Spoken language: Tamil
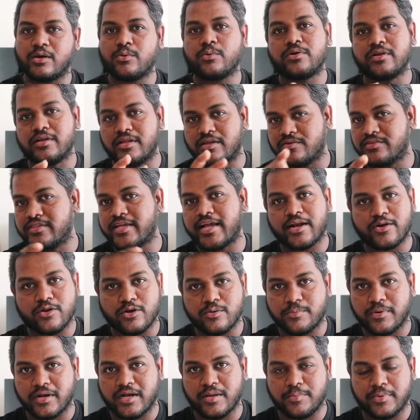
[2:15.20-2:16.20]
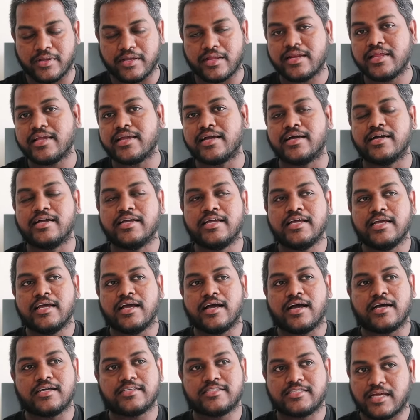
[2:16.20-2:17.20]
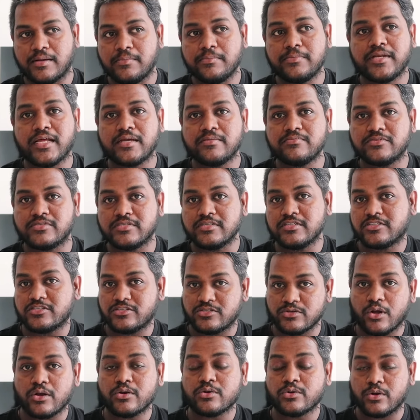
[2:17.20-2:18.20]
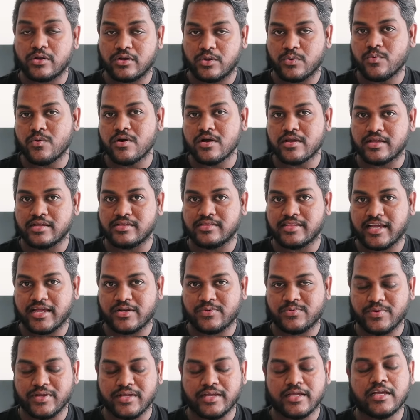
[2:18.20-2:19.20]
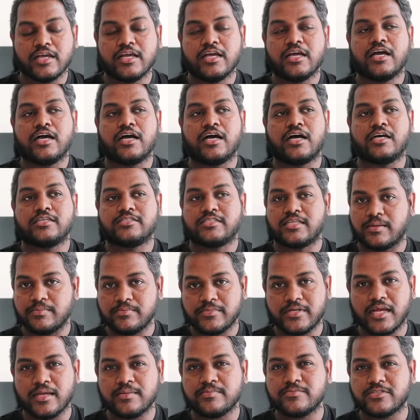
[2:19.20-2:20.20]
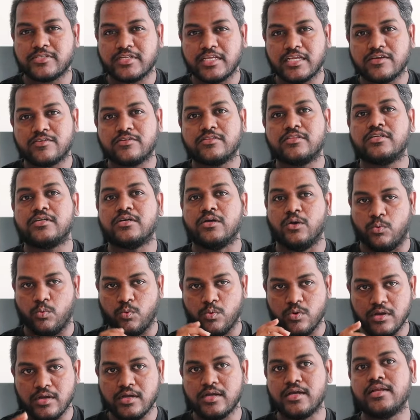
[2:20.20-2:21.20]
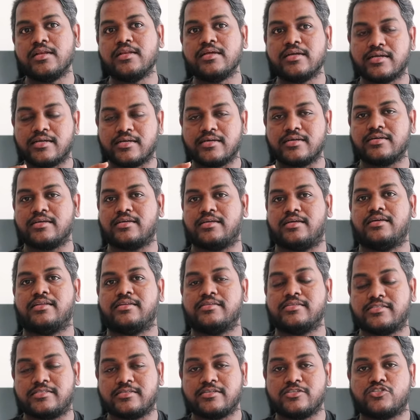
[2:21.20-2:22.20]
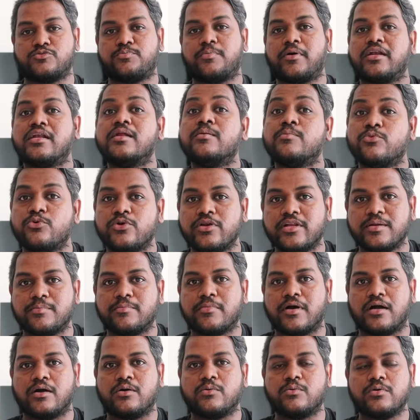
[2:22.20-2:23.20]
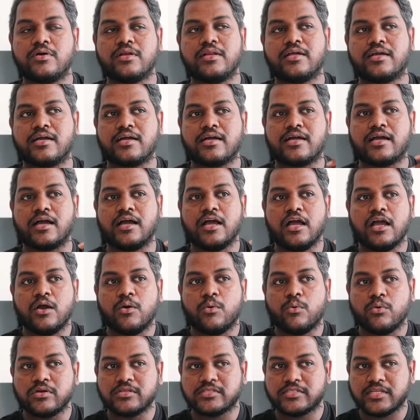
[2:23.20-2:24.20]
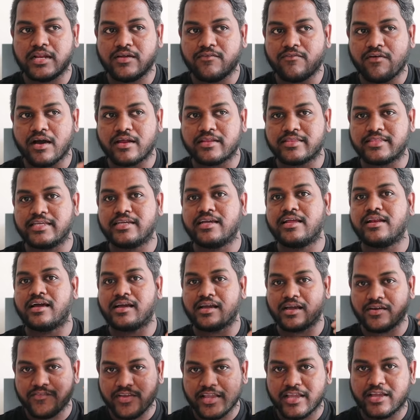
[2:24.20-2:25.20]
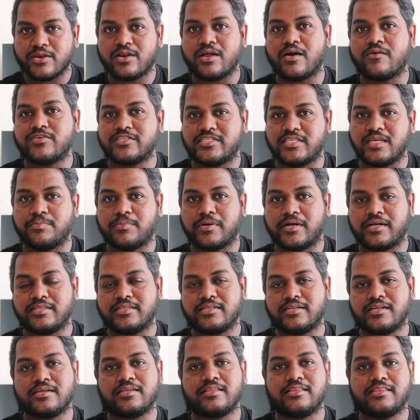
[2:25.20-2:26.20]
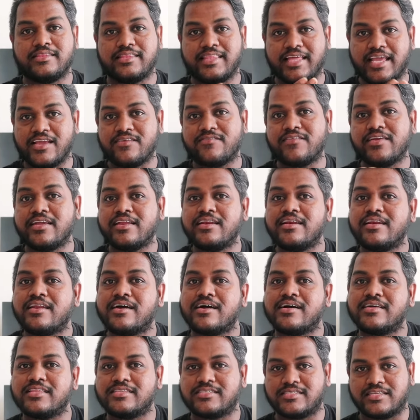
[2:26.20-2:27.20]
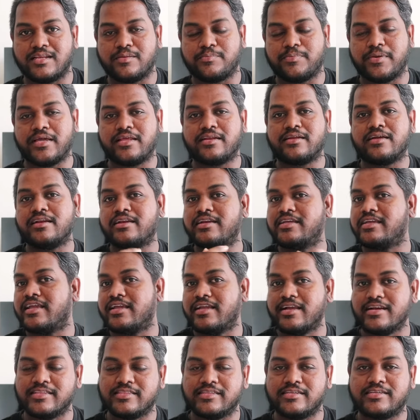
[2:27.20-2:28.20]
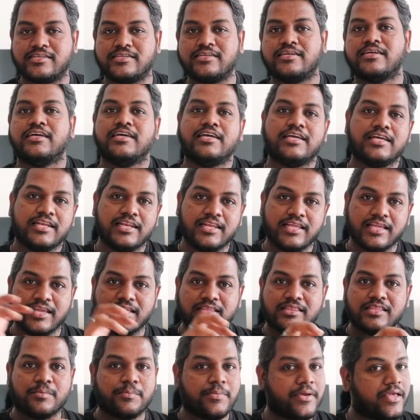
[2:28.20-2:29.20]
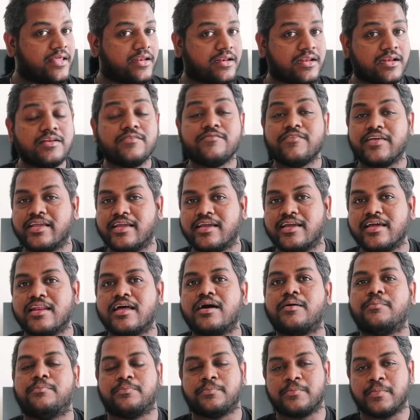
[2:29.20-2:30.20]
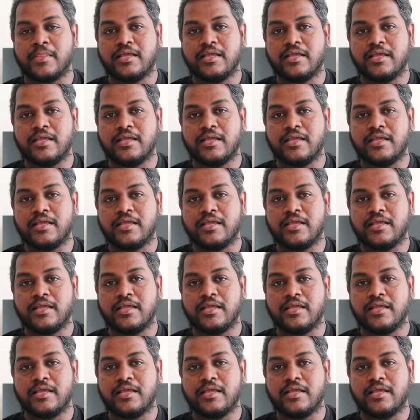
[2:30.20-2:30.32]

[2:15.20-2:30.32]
ஏதாவது ஒன்று நீங்கள் வந்து அட் ஆன் பண்ணிப்பீங்க இல்லையா சம்டைம்ஸ் இட்ஸ் நாட் கோன் ஒர்க் இன் தட் வே சம்டைம்ஸ் நீங்கள் வந்து உங்களுக்கு ரிசர்ச் பண்ண மூலியமாக உங்களுக்கு ஒரு சில வார்த்தைகள் அங்கே வைக்கணும் அவசியப்பட்டதுன்னா தேவையில்லாத சில பெயர்களை நீங்கள் எடுத்துகிட்டு நீங்கள் இந்த பெயர்கள் வைக்கலாம்